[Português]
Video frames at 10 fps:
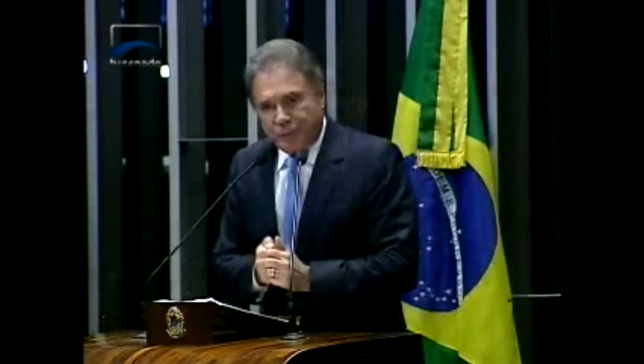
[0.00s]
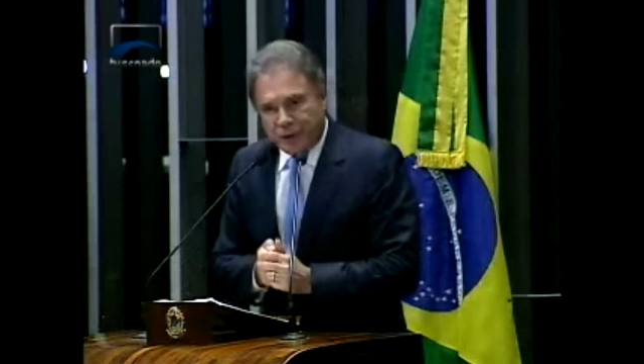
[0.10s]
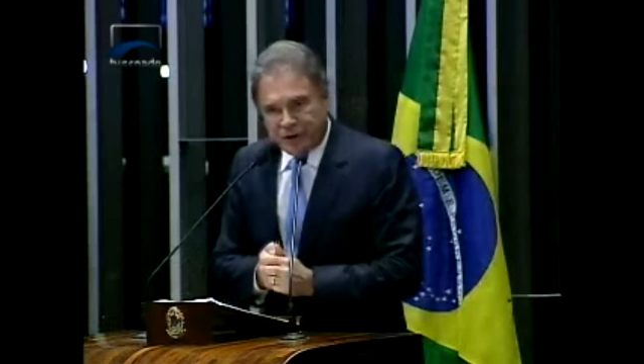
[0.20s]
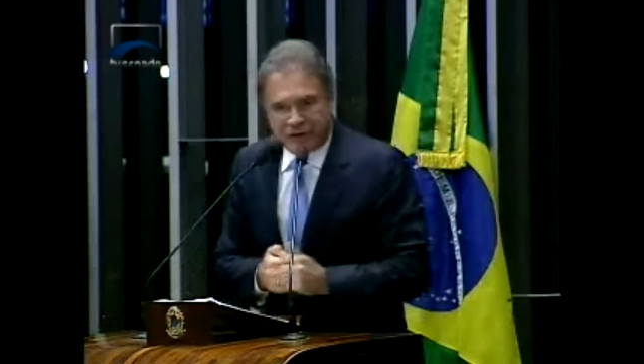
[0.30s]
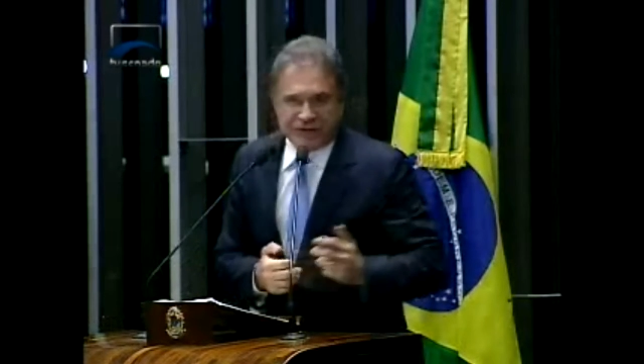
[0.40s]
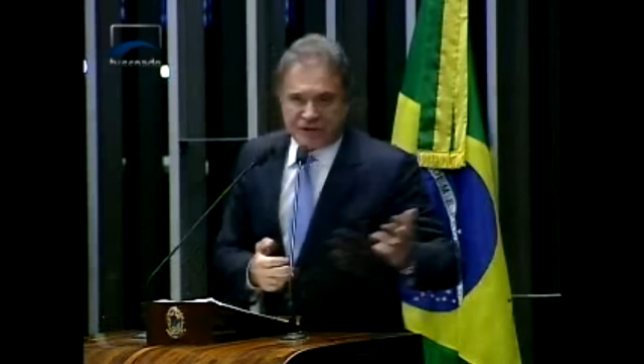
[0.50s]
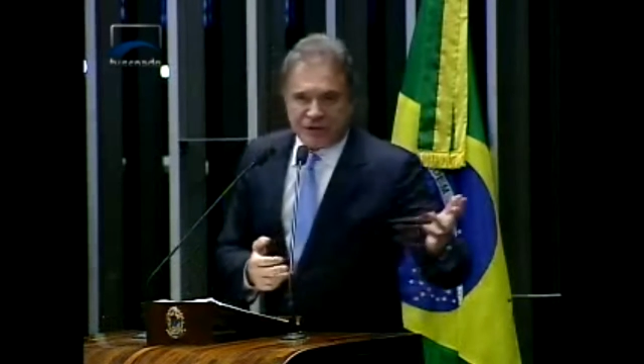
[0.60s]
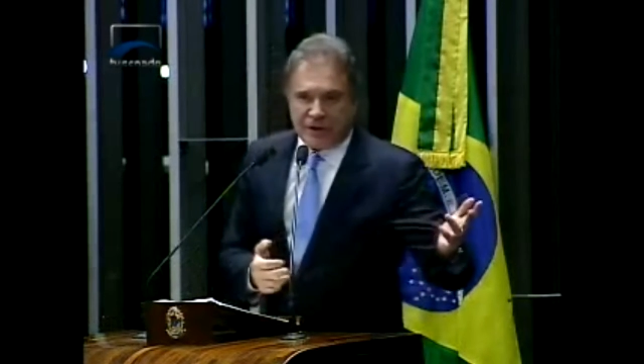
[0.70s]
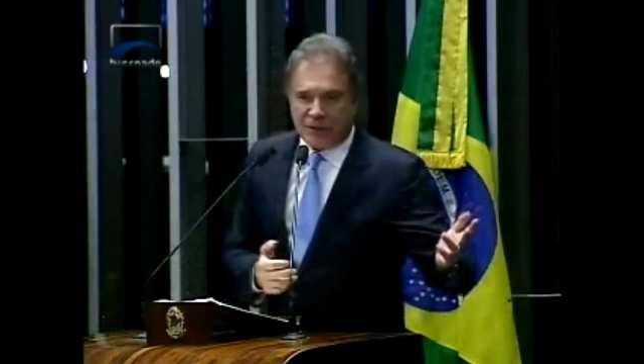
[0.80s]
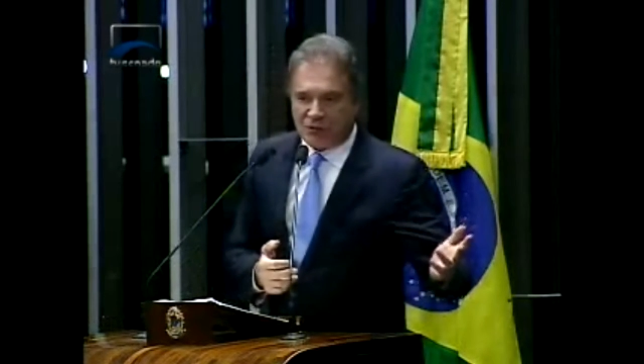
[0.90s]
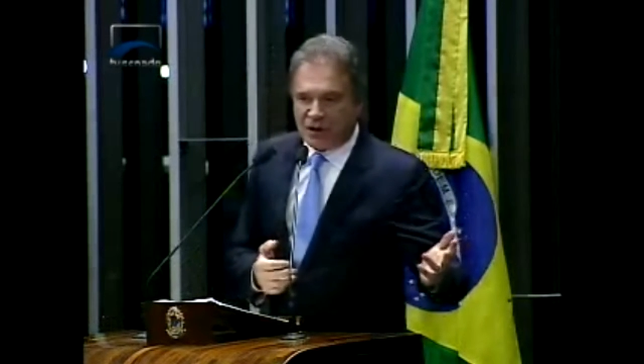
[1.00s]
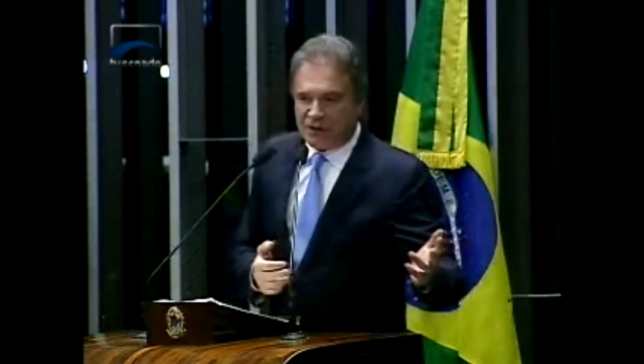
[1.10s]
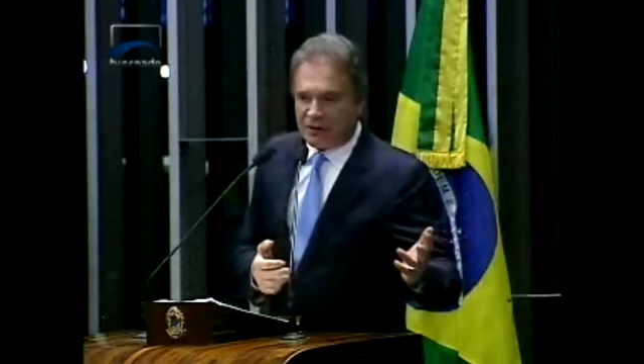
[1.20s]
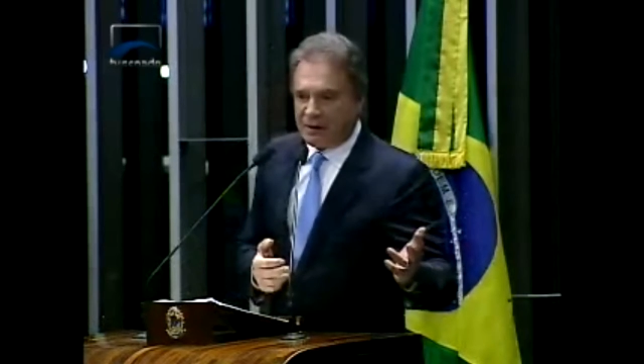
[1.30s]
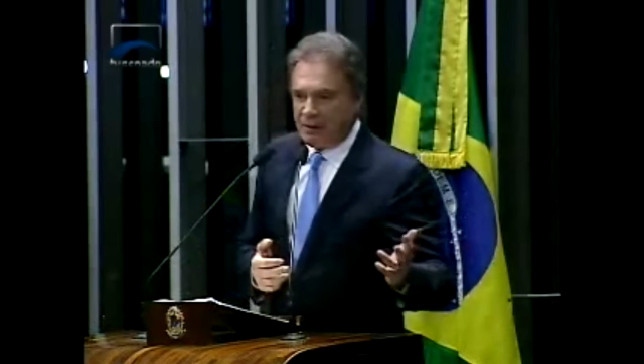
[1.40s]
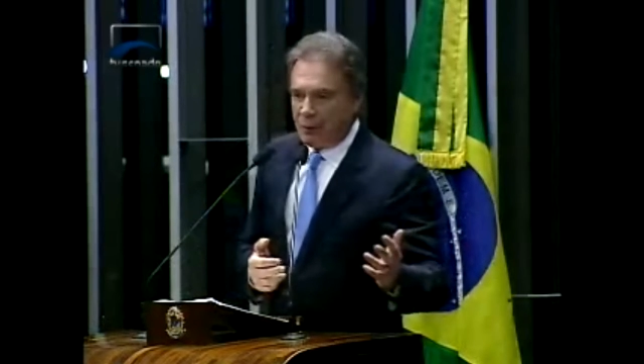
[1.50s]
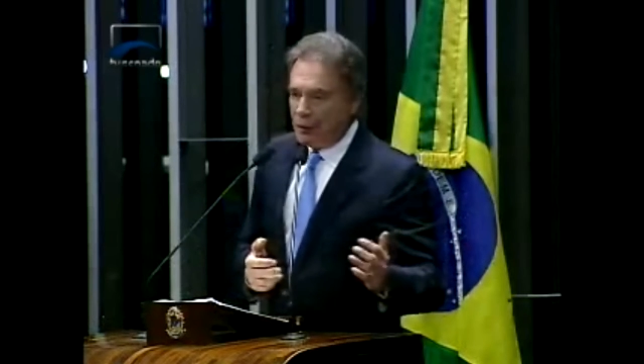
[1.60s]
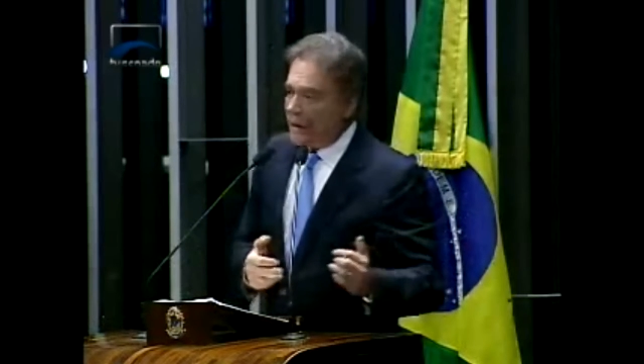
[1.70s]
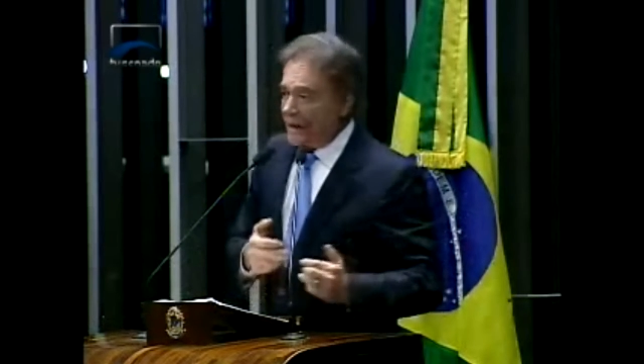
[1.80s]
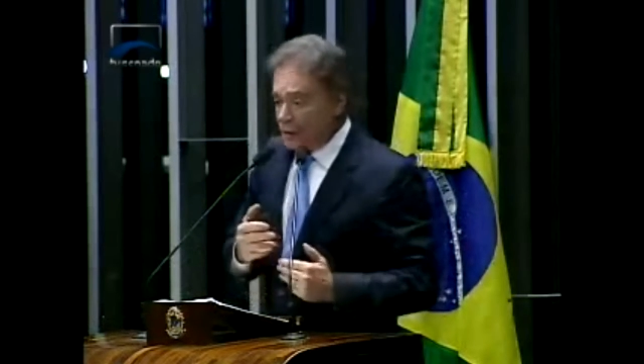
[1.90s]
porque já estivemos nessa
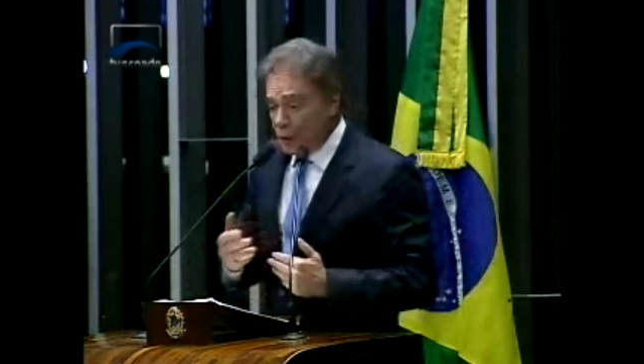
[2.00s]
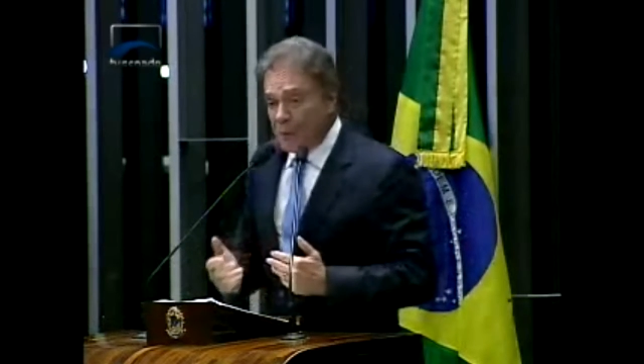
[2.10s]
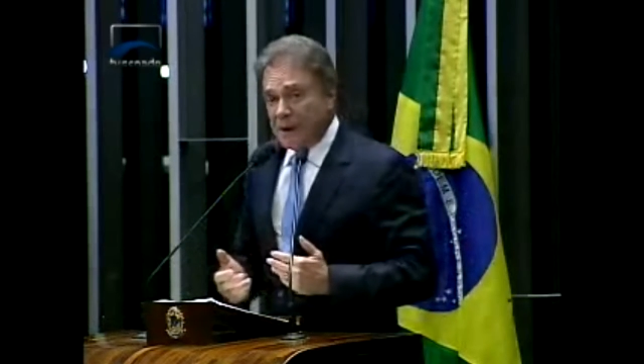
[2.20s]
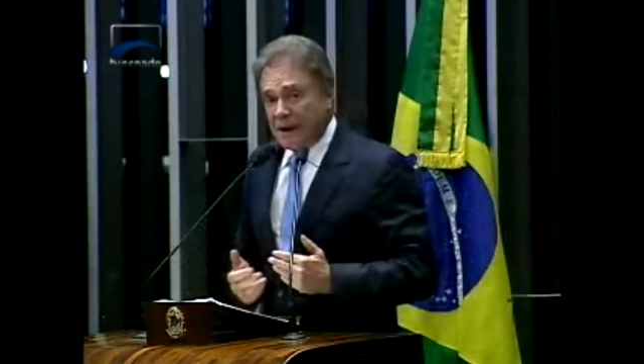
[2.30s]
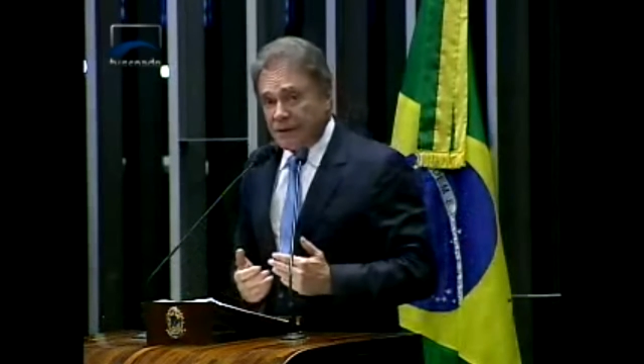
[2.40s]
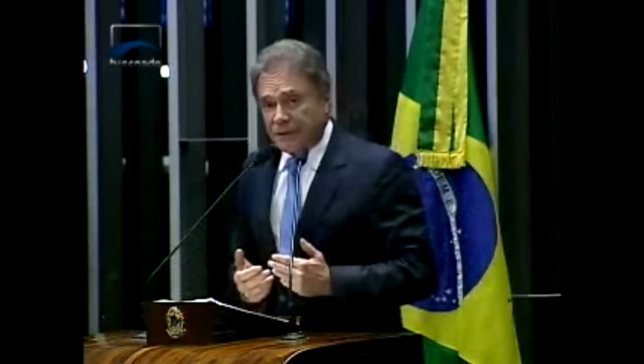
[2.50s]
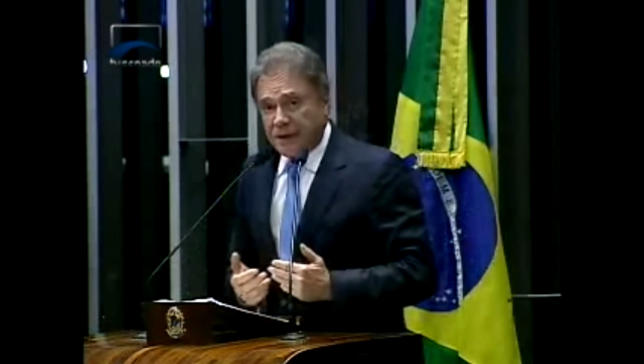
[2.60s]
tribuna inúmeras